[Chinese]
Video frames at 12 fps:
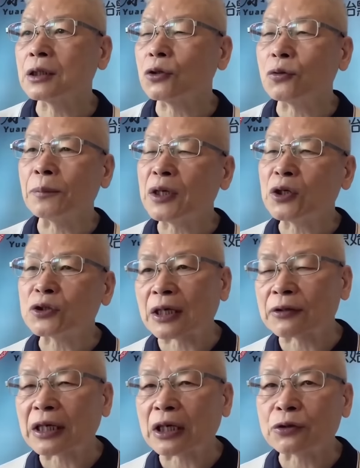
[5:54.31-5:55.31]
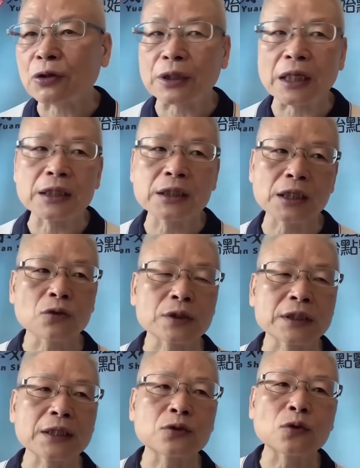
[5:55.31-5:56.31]
结果没有找到痛点，结
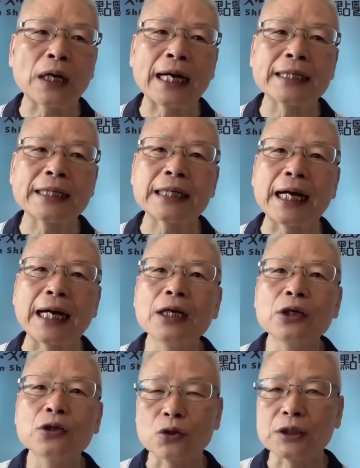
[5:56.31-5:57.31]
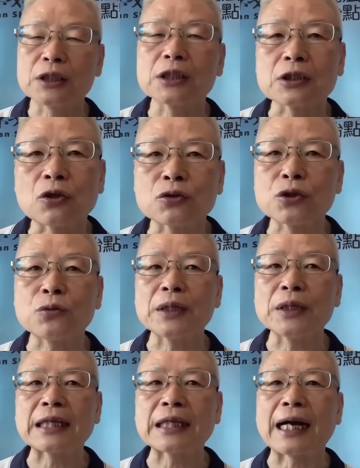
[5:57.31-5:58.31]
果症状还在，所以智公就
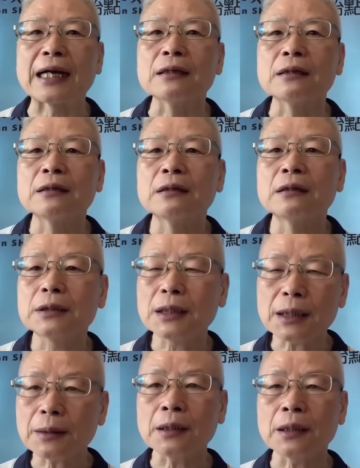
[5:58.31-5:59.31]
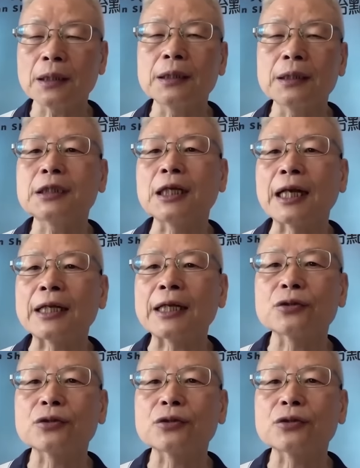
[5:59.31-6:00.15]
回答了，这个很显然